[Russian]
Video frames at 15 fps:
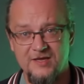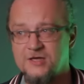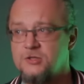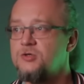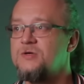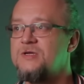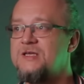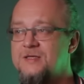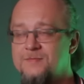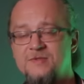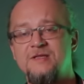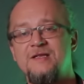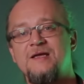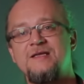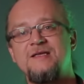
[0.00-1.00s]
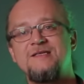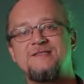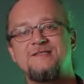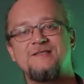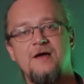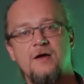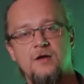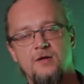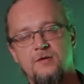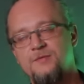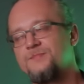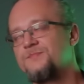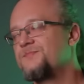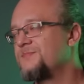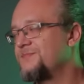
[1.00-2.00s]
дачу именно из так...
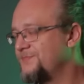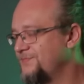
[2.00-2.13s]
Э,